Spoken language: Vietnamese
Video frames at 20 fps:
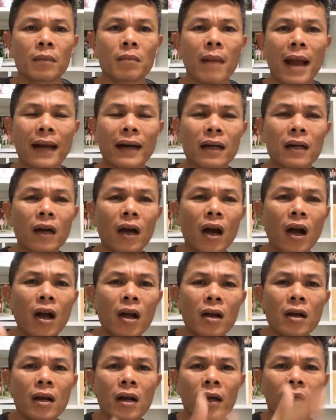bạn đã
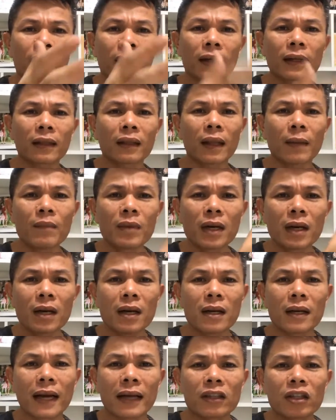có những cái tấm
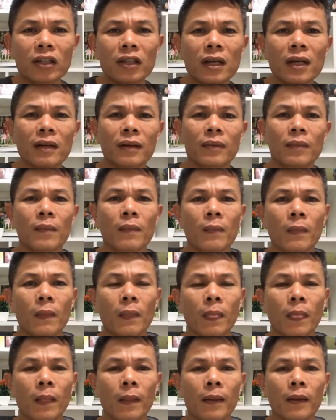gương này chưa
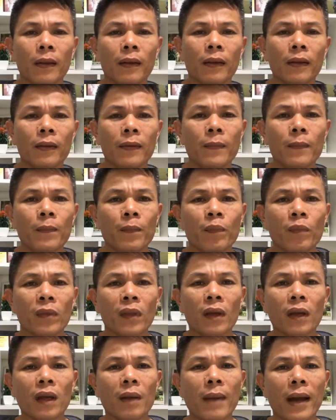à,
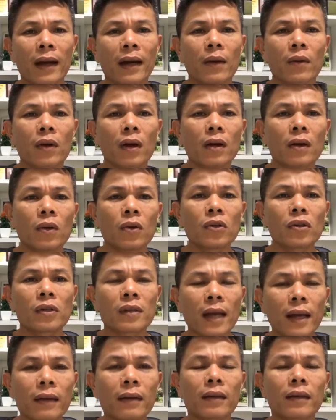các bạn nào có đủ
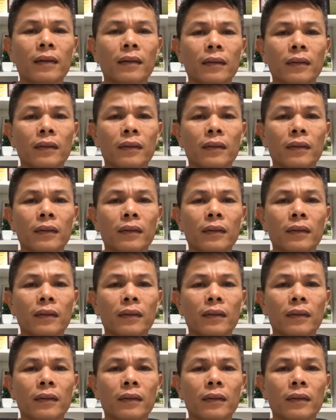sách